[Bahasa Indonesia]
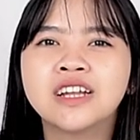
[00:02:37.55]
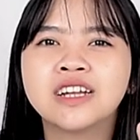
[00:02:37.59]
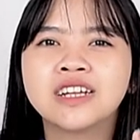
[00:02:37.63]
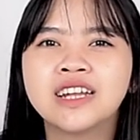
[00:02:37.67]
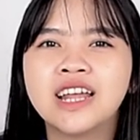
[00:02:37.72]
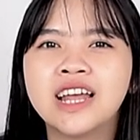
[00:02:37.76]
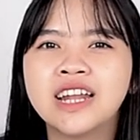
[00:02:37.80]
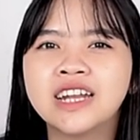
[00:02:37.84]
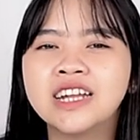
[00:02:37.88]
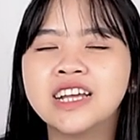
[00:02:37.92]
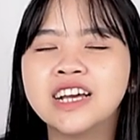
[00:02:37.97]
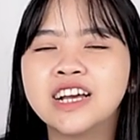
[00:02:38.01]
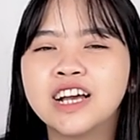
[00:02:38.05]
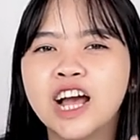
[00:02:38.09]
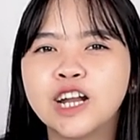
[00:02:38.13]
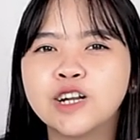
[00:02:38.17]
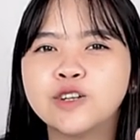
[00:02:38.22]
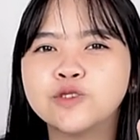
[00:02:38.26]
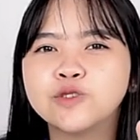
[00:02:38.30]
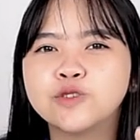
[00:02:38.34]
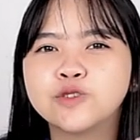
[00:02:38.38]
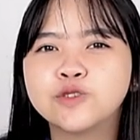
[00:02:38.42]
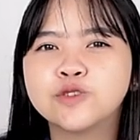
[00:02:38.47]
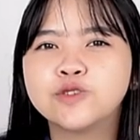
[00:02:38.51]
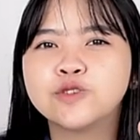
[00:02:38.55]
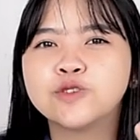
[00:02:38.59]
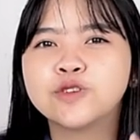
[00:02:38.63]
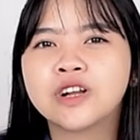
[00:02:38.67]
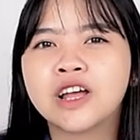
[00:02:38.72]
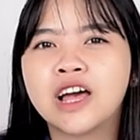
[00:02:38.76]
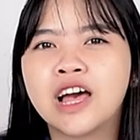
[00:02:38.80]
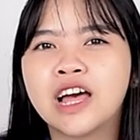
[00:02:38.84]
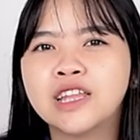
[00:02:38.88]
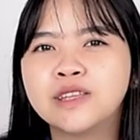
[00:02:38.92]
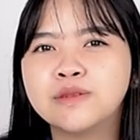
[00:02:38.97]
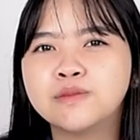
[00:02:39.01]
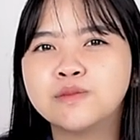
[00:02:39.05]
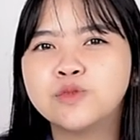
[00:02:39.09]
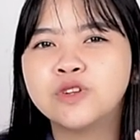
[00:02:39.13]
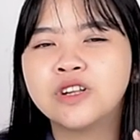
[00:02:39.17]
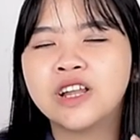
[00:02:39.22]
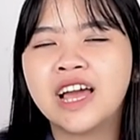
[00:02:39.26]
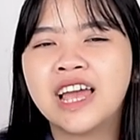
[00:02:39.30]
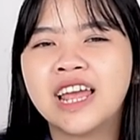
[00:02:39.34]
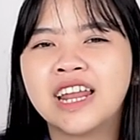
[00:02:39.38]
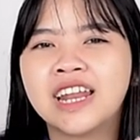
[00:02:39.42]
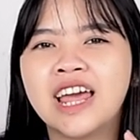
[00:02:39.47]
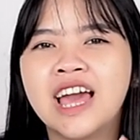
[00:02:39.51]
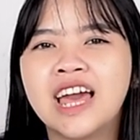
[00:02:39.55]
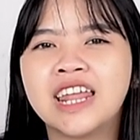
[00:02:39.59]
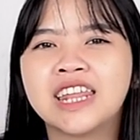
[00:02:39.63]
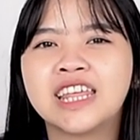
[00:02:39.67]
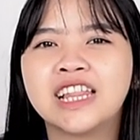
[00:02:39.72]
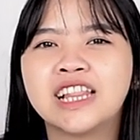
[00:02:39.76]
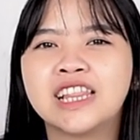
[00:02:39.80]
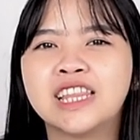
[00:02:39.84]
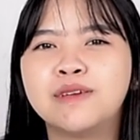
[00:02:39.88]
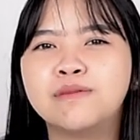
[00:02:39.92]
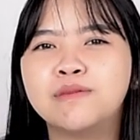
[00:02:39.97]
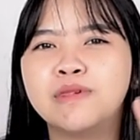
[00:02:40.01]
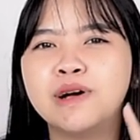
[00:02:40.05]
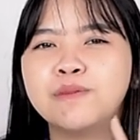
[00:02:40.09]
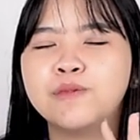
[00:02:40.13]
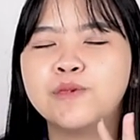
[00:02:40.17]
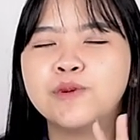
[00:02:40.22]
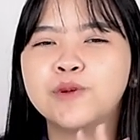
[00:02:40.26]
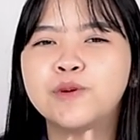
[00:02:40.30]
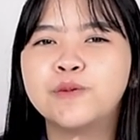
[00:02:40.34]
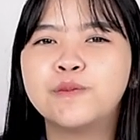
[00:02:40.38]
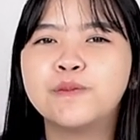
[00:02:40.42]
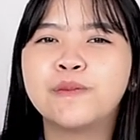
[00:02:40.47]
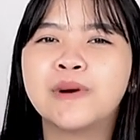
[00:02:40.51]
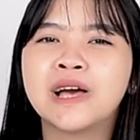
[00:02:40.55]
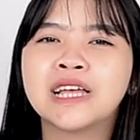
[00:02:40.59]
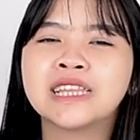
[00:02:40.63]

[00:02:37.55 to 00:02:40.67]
dan dengan ukuran mulai dari 54